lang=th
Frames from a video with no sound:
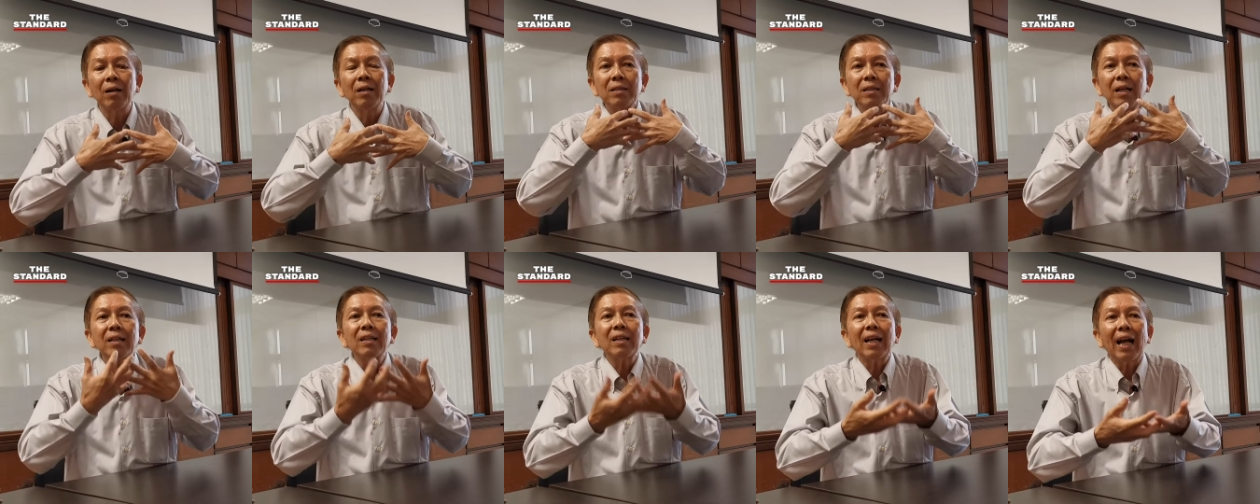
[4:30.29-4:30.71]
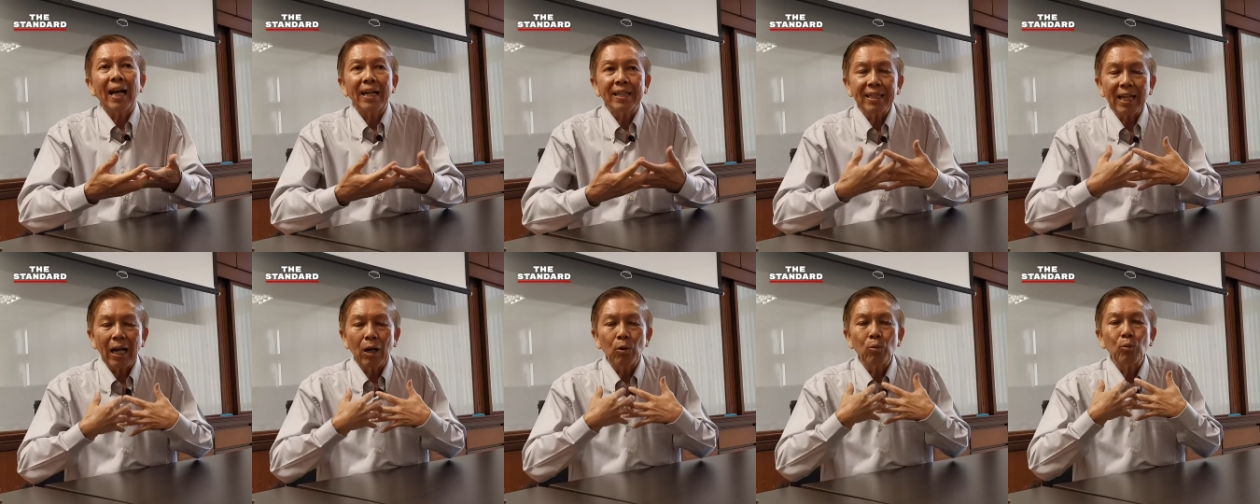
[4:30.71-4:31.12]
เงื่อนไข
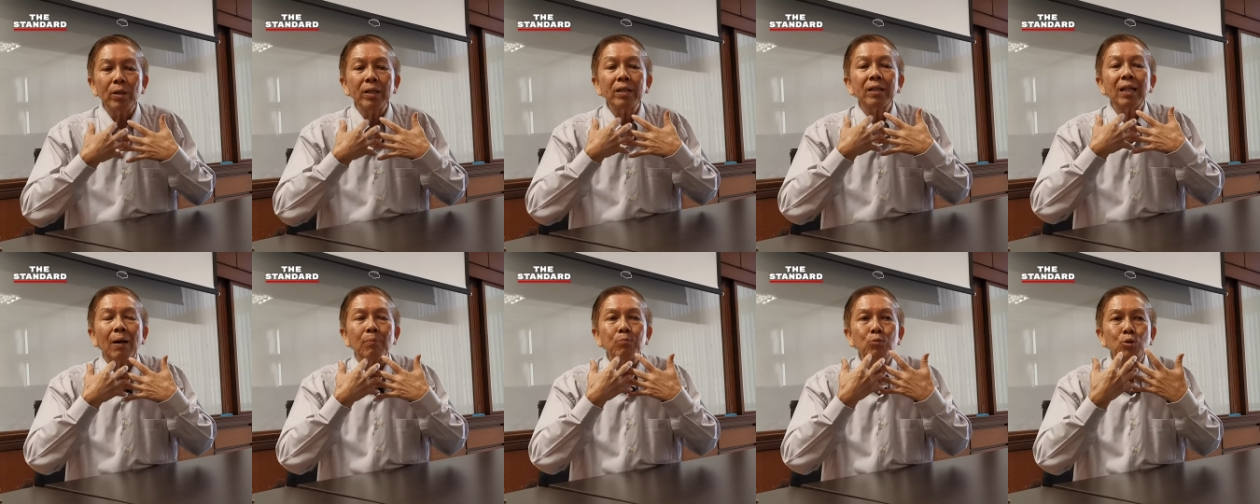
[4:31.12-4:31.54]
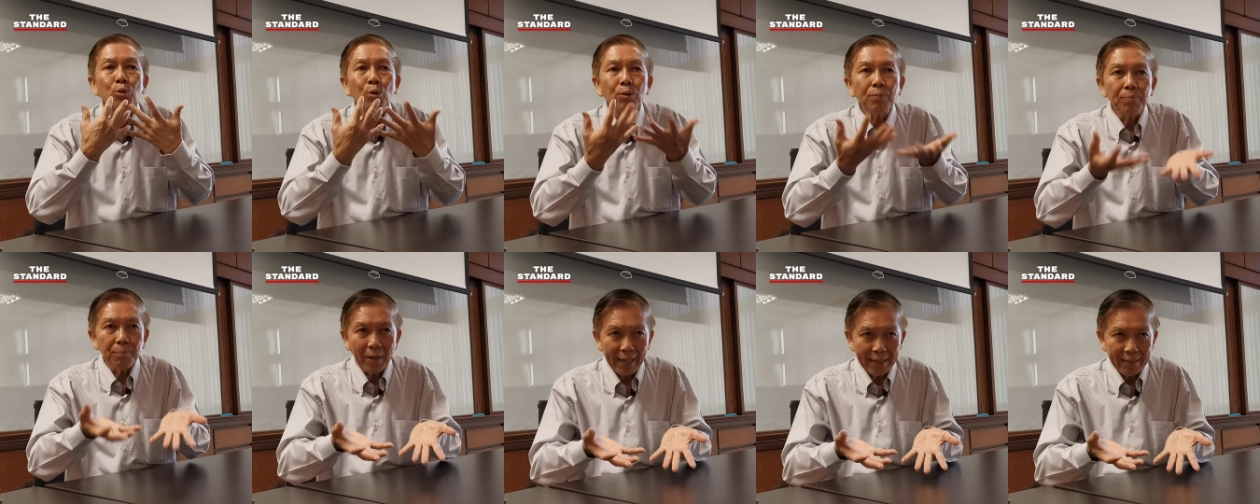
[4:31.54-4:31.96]
ทางวัฒนธรรมชุ
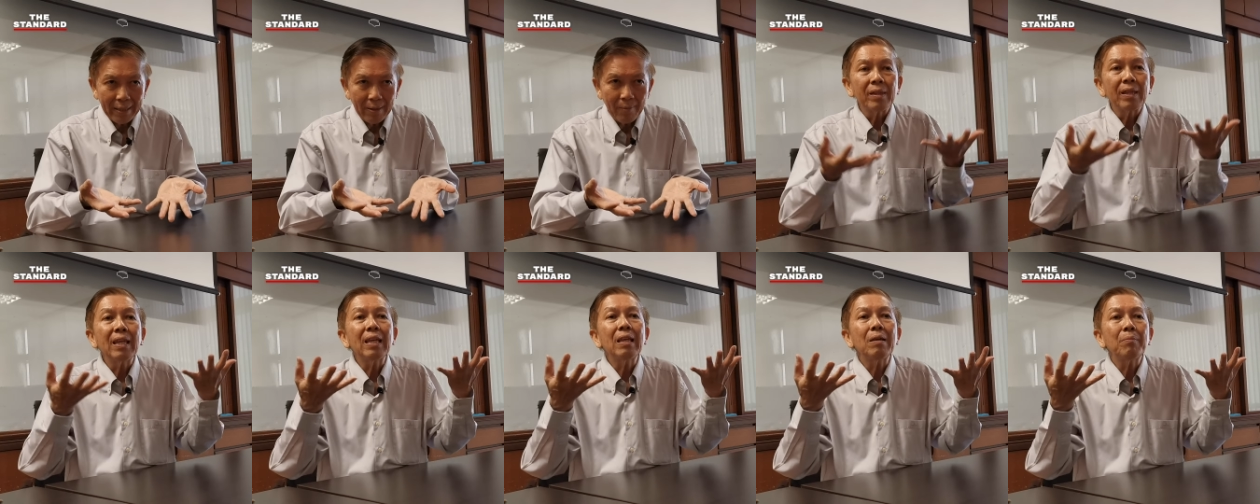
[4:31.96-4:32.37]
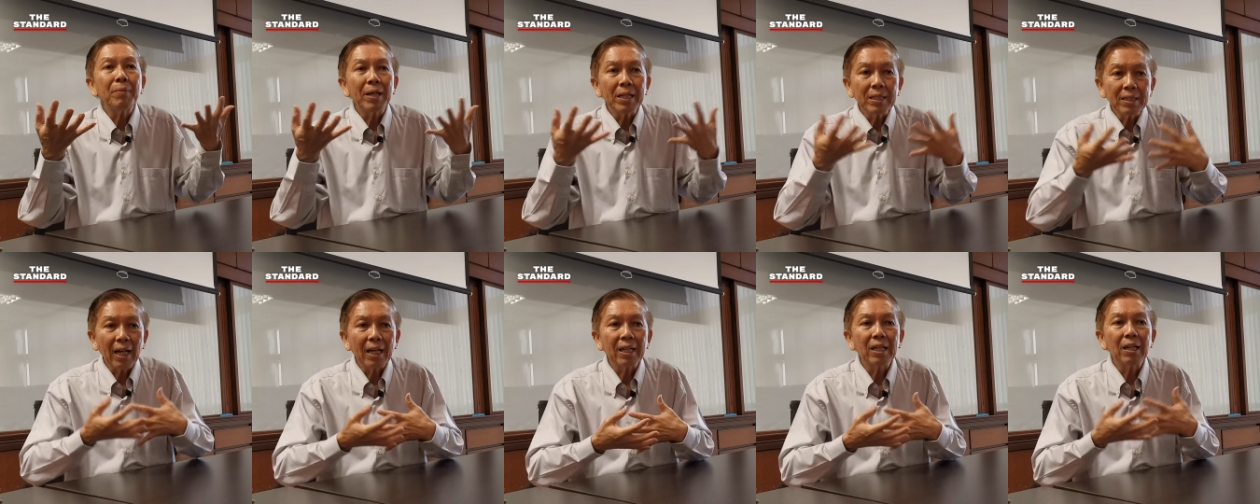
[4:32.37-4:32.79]
ดใหม่ที่
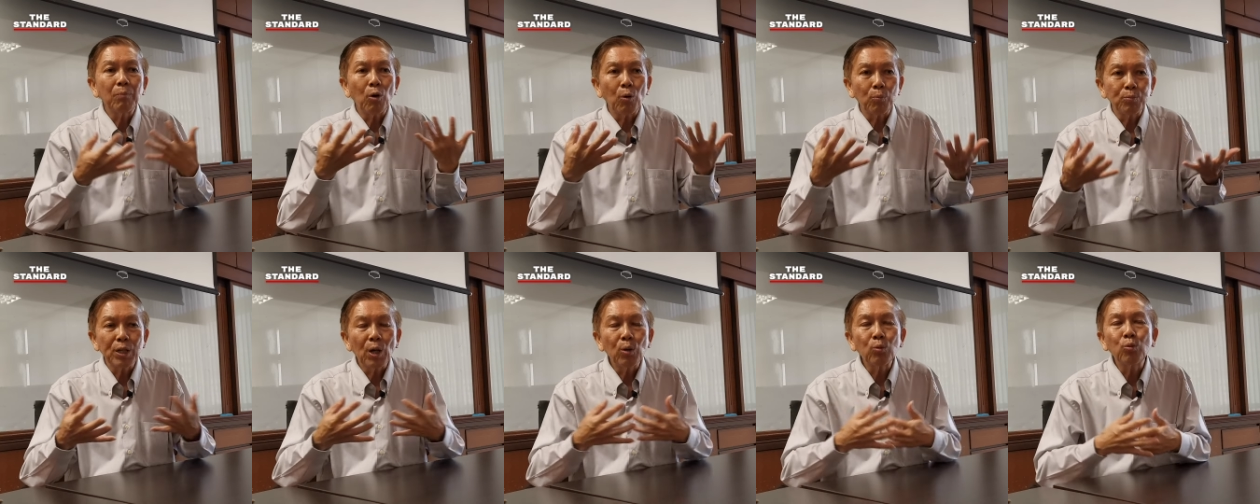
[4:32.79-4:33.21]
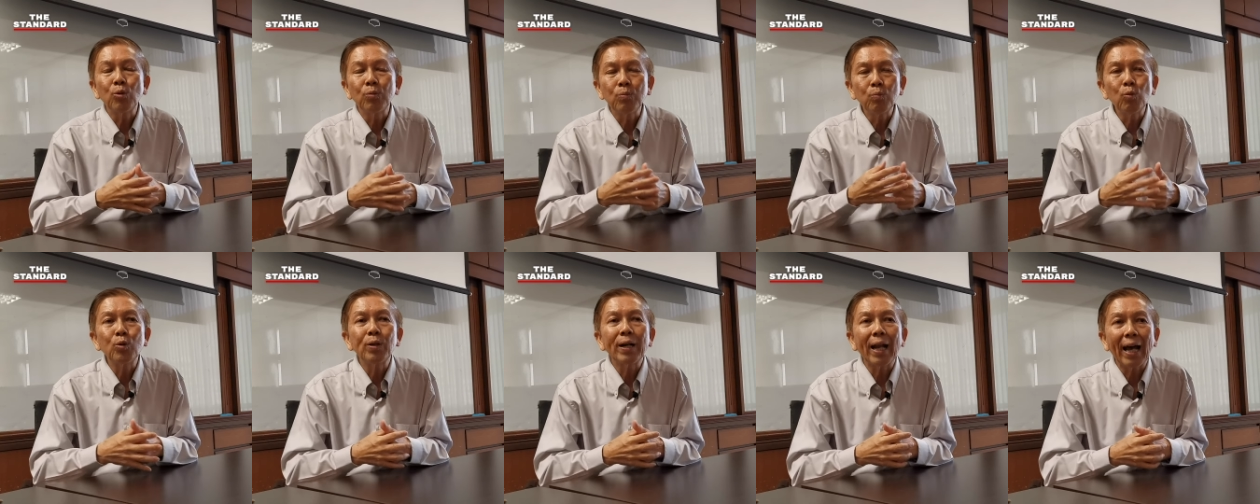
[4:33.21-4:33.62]
ไม่ใช่ระบบเจ้าขุน
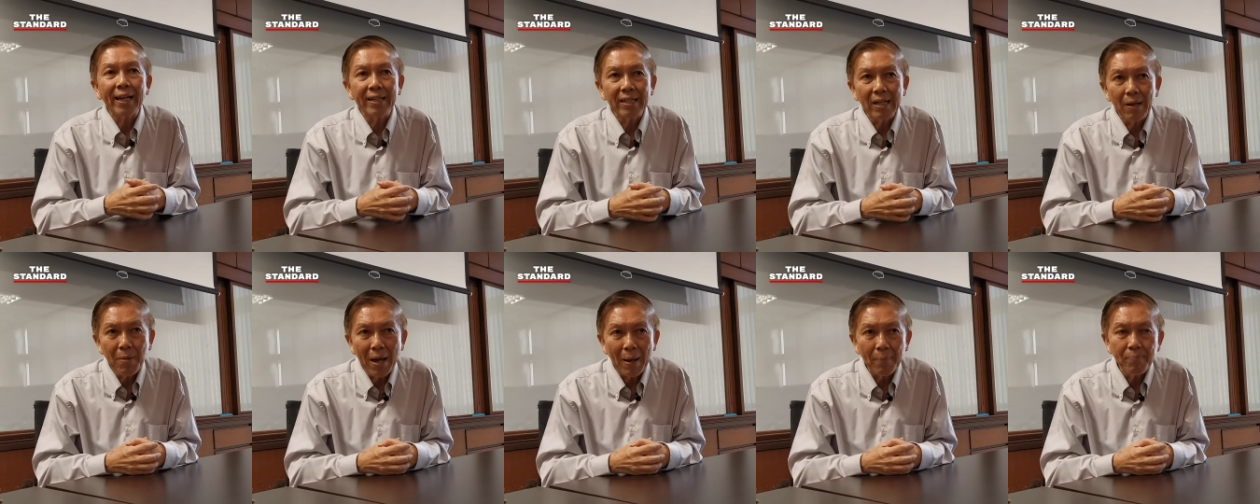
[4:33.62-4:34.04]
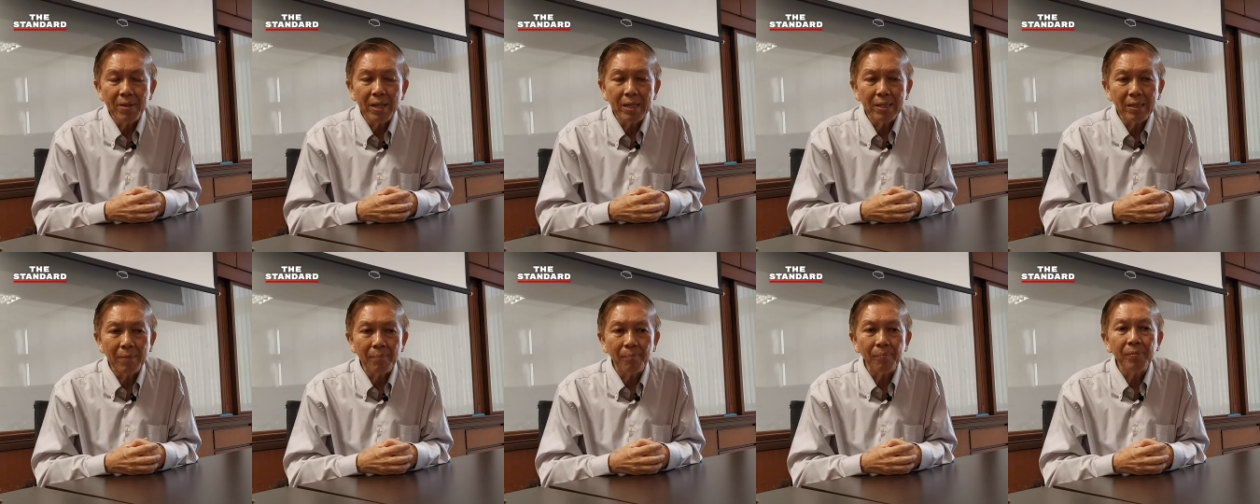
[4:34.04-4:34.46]
มูลนายในแบบ
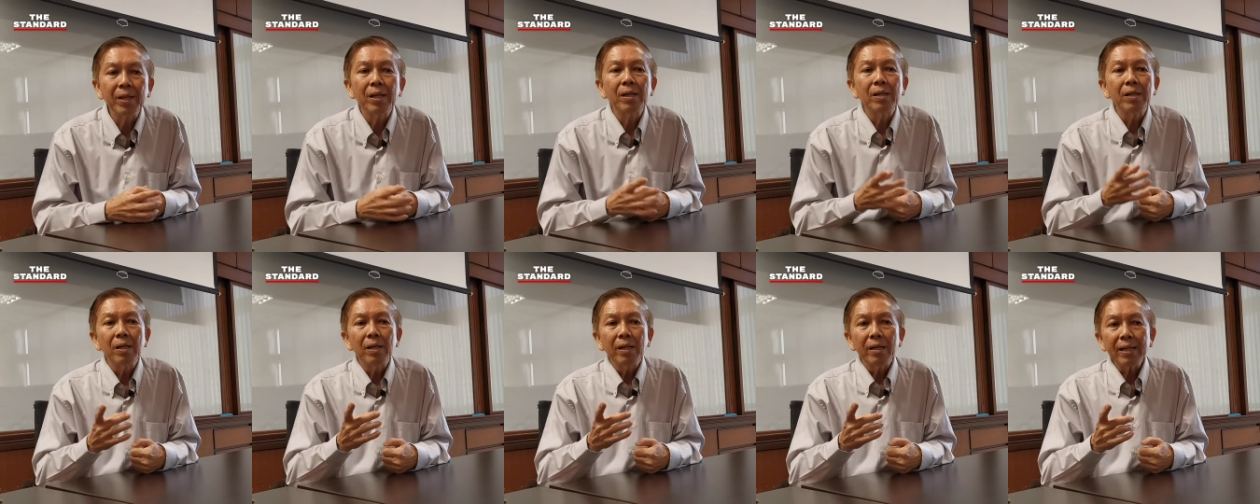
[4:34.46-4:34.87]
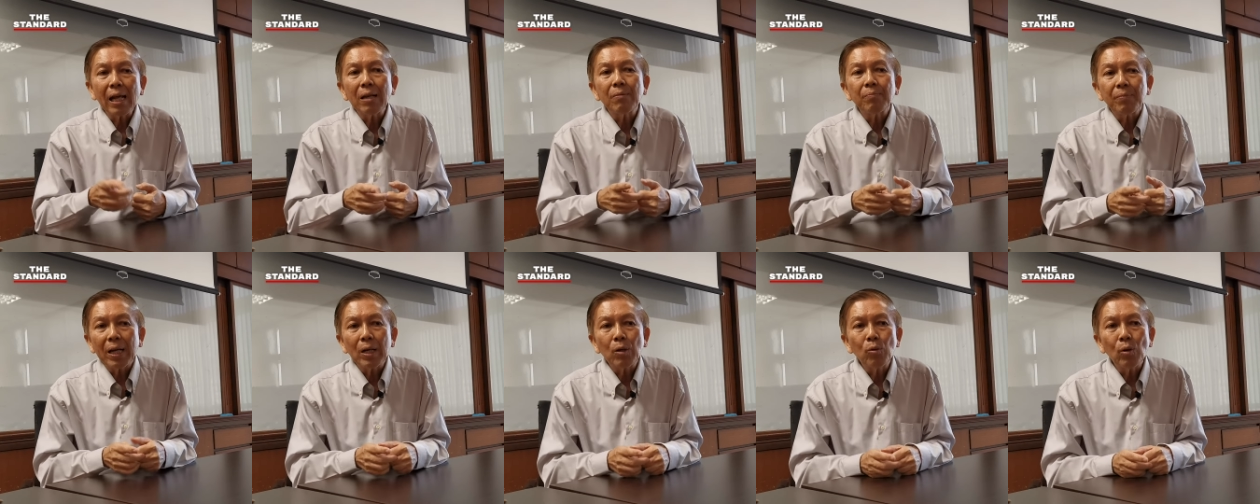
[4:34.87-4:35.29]
เดิม
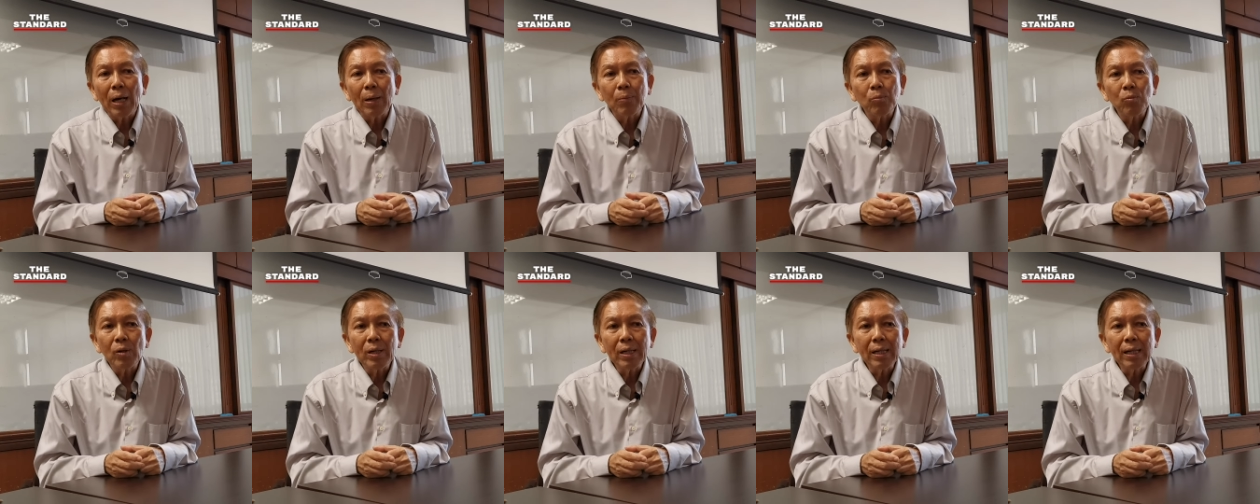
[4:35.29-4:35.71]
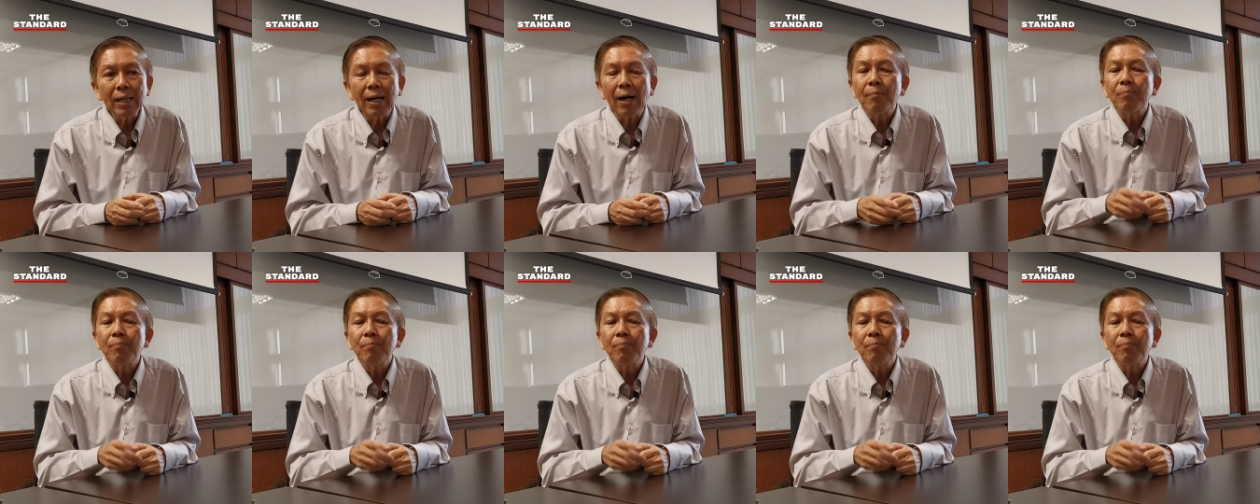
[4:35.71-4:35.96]
นั่นหมายความว่า